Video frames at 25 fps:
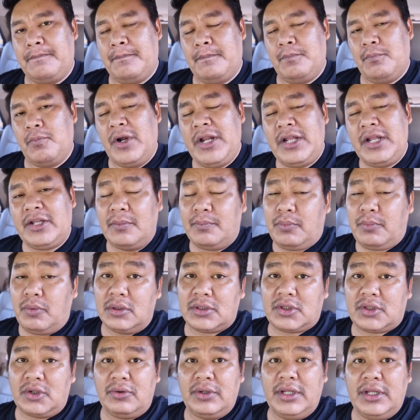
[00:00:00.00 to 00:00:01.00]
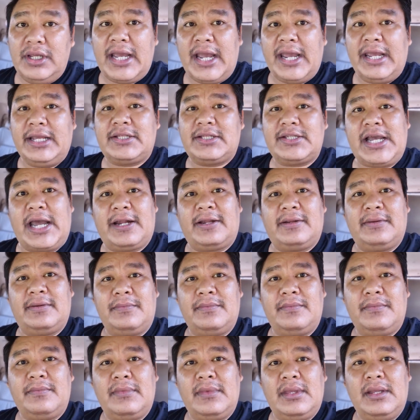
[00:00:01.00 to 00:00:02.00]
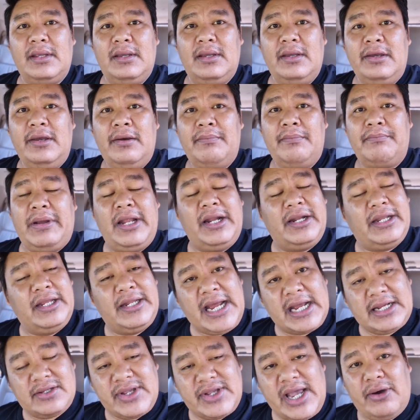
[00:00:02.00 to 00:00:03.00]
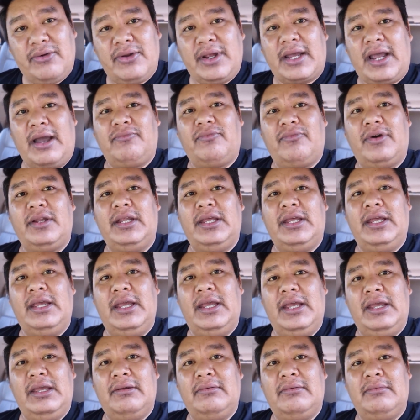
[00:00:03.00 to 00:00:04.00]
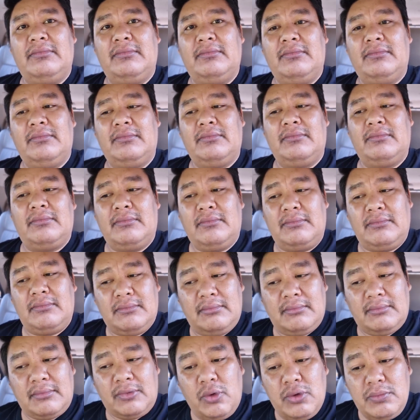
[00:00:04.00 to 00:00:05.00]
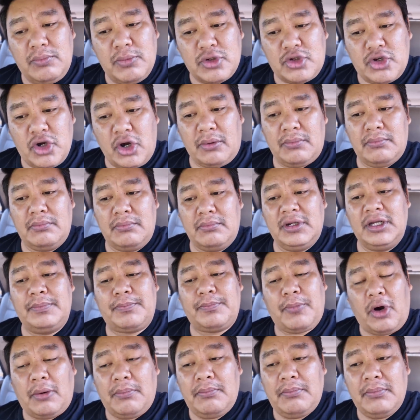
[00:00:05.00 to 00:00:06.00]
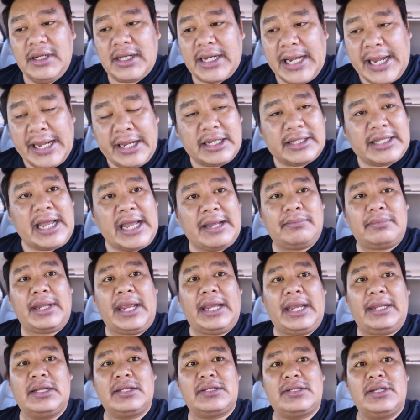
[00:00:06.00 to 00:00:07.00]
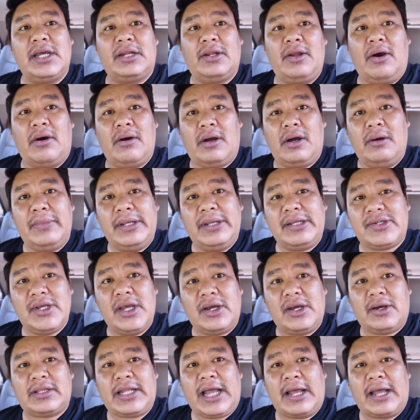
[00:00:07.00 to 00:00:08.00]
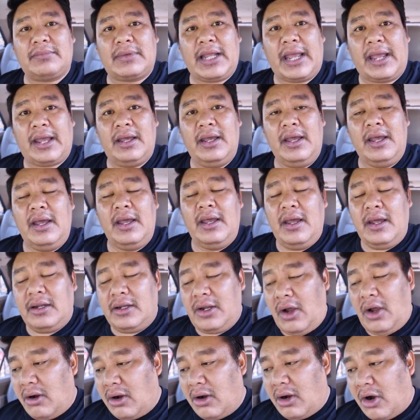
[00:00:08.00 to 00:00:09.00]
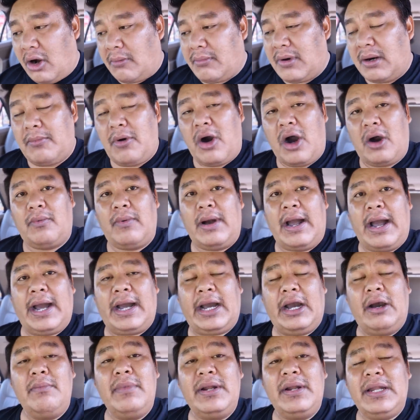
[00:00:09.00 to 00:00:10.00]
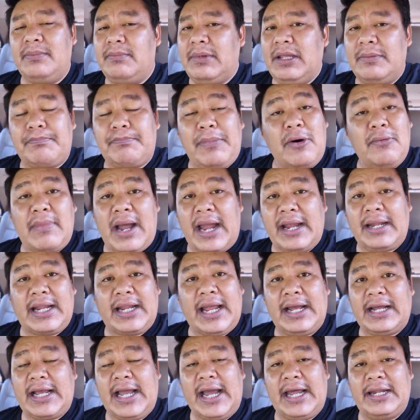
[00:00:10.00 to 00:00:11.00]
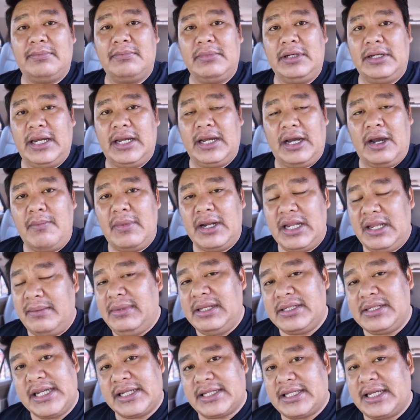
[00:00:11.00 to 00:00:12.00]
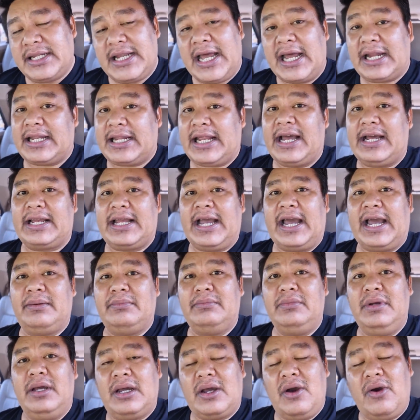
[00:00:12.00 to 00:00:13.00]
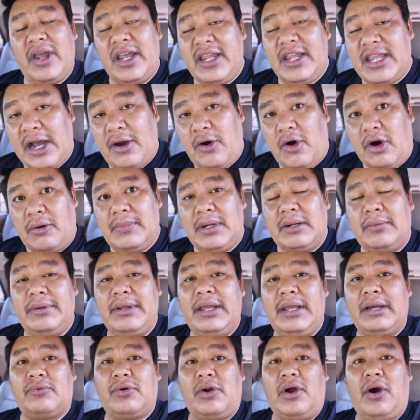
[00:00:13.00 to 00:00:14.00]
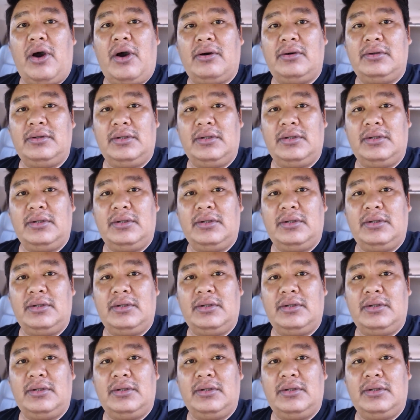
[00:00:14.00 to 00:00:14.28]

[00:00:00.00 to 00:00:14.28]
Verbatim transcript: วันนี้ต้องพูดตรงนี้ให้ชัด เป็นเรื่องที่น่าเศร้านะครับ วันนี้ คุณผู้ชมหรือผมหรือใครก็ตามแต่จะเชื่อน้องก็ไม่เชื่อก็ตามแต่ น้องเขาออกมาบอกว่าเขาไม่ได้มีเป้าหมายทางการเมืองเขาไม่ได้มีเจตนาทางการเมืองเขาแค่อยากออกมาเรียกร้อง